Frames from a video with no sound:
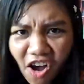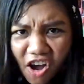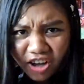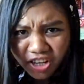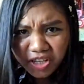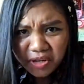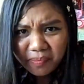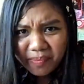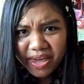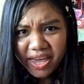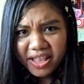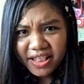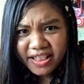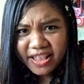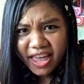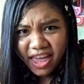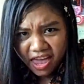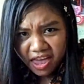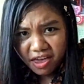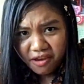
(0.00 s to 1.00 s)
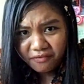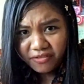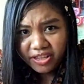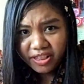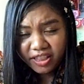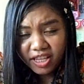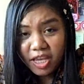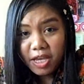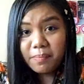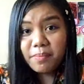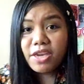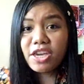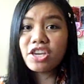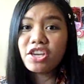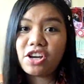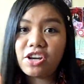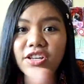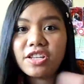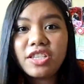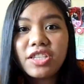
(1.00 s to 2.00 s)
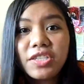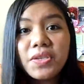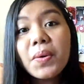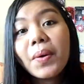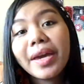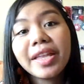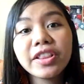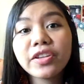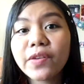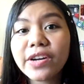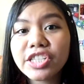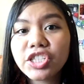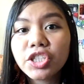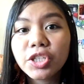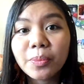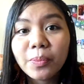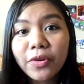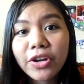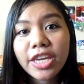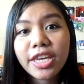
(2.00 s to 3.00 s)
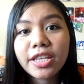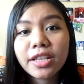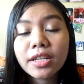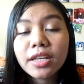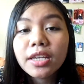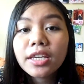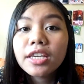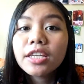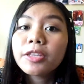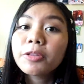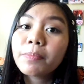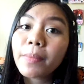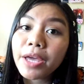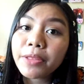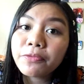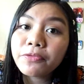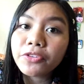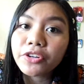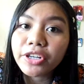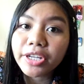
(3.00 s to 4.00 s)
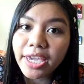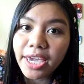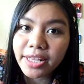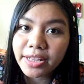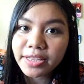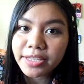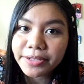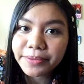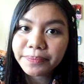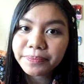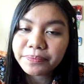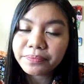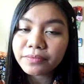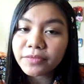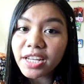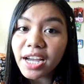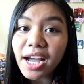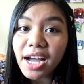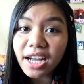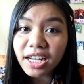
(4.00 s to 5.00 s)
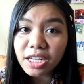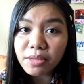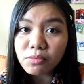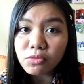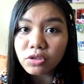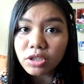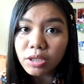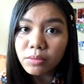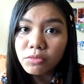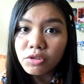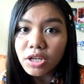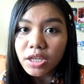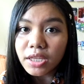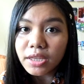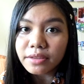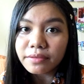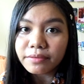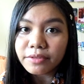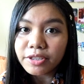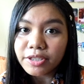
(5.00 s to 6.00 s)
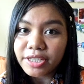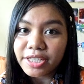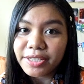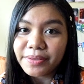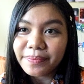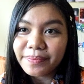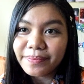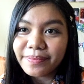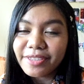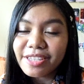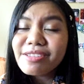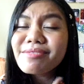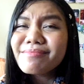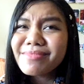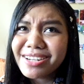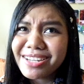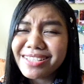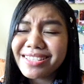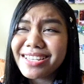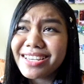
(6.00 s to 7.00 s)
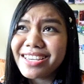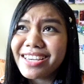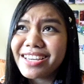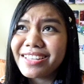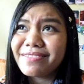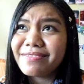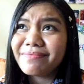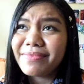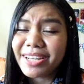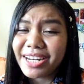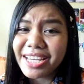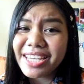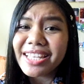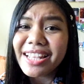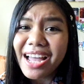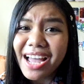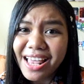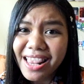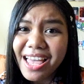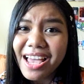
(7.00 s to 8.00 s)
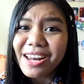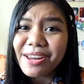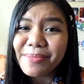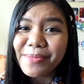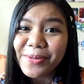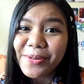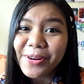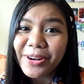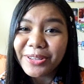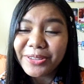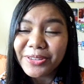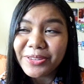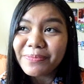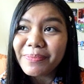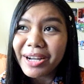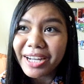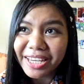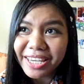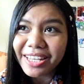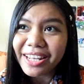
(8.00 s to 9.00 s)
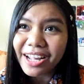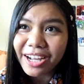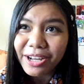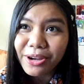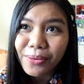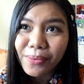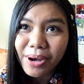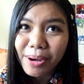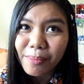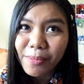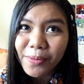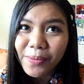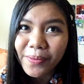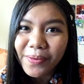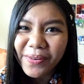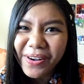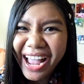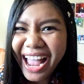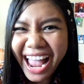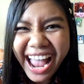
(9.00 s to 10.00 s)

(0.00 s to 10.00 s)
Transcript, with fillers: document everything because you can trust your brain might forget. Nakakalimutan mo rin. Maganda yan para inaalala mo kung ano yung mga ginagawa mo